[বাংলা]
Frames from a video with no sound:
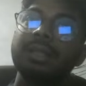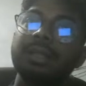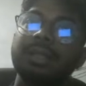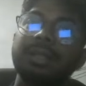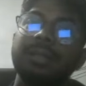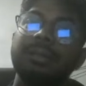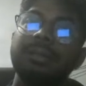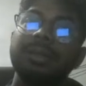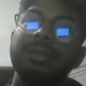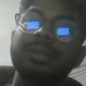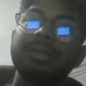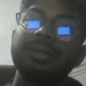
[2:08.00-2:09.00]
দেখি আমরা
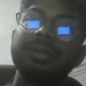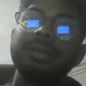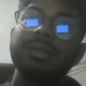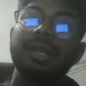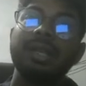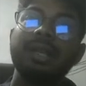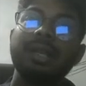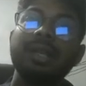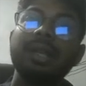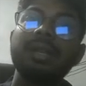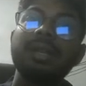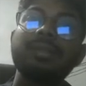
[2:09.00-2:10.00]
একটু নিচেই যাই
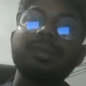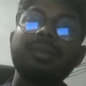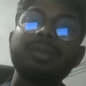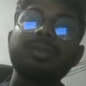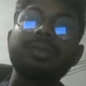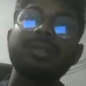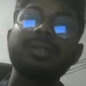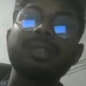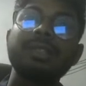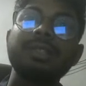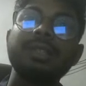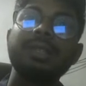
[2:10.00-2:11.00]
সো আমরা একটু নিচে
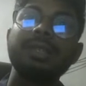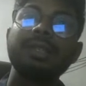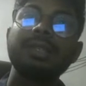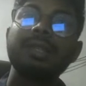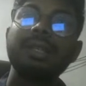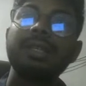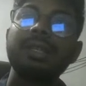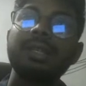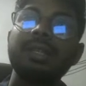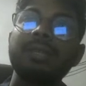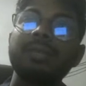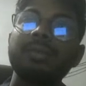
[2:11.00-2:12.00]
যেয়ে দেখি যে এটাই
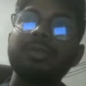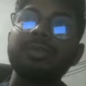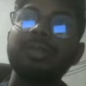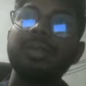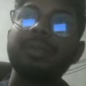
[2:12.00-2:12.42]
কি অবস্থা